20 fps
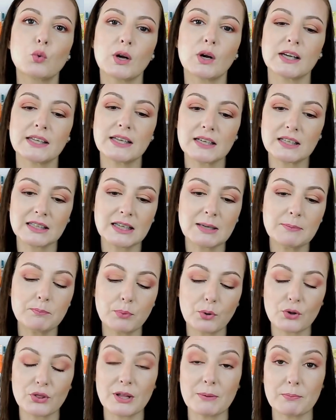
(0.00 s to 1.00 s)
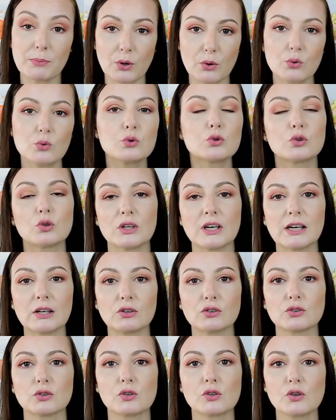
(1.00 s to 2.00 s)
cualquier tipo de producto en el
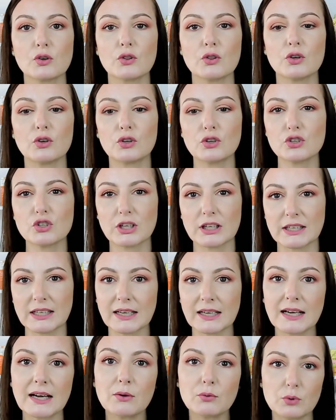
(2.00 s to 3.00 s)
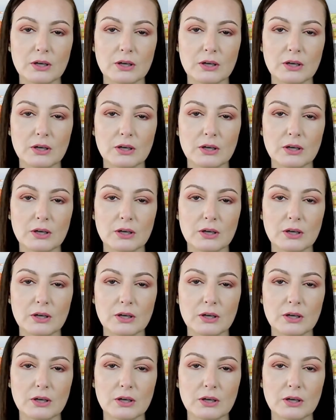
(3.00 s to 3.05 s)
contorno de ojos que tenga